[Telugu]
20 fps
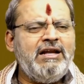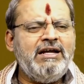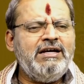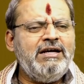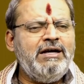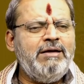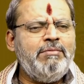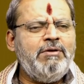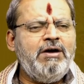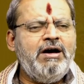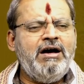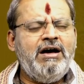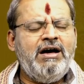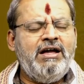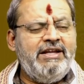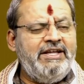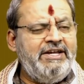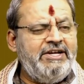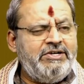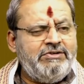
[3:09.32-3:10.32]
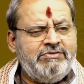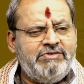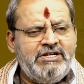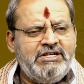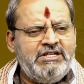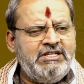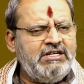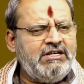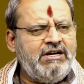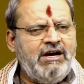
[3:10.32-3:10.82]
రంగమా
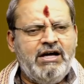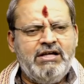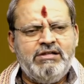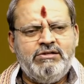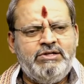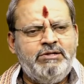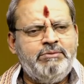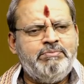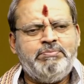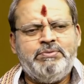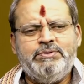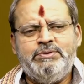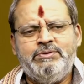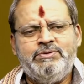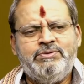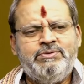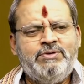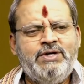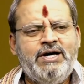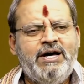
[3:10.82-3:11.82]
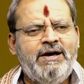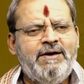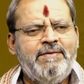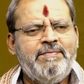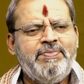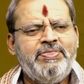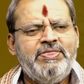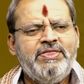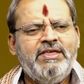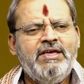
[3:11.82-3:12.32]
అనేటువంటిది కాదు ఎప్పుడు కూడా
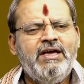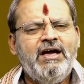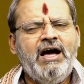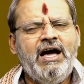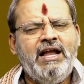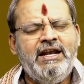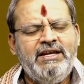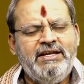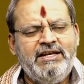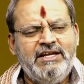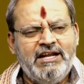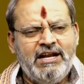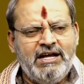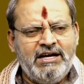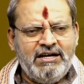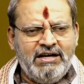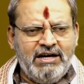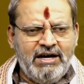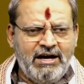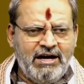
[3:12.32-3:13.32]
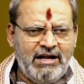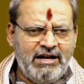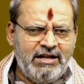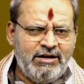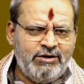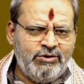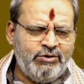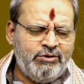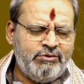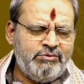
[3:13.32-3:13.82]
అన్ని
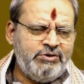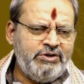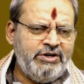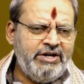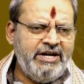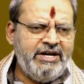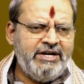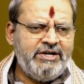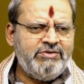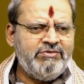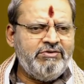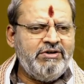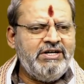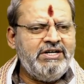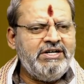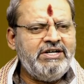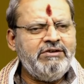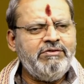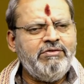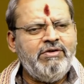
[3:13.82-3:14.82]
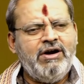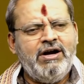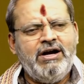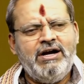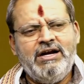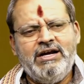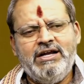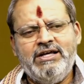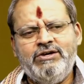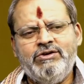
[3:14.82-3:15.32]
రంగాలలో ఉండేటువంటి
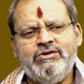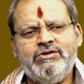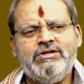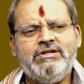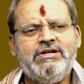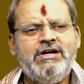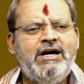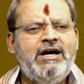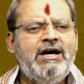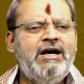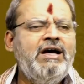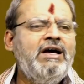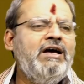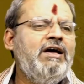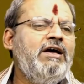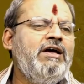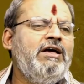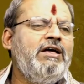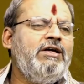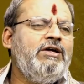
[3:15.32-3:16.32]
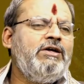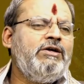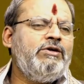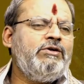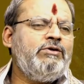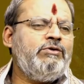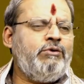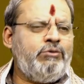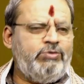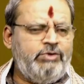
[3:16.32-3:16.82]
వాళ్ళ యొక్క
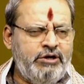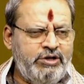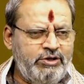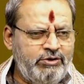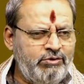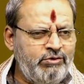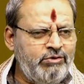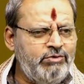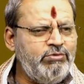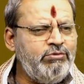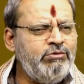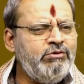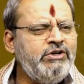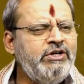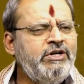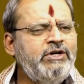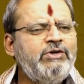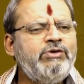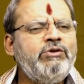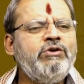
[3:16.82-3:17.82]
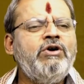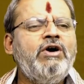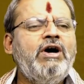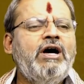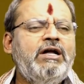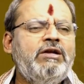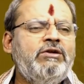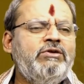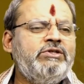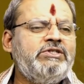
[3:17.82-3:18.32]
గృహిణులు ఇంట్లో
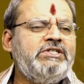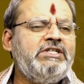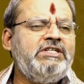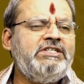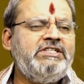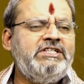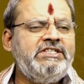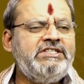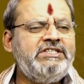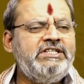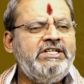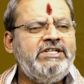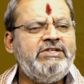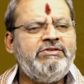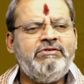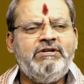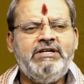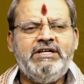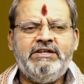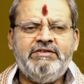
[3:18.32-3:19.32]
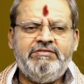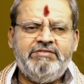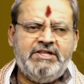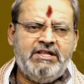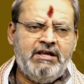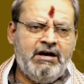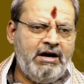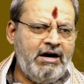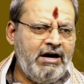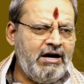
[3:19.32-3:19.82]
ఆలోచన చేసేటువంటి
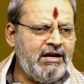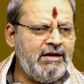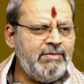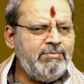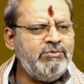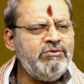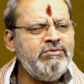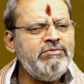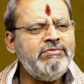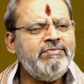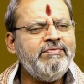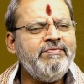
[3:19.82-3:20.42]
విధానము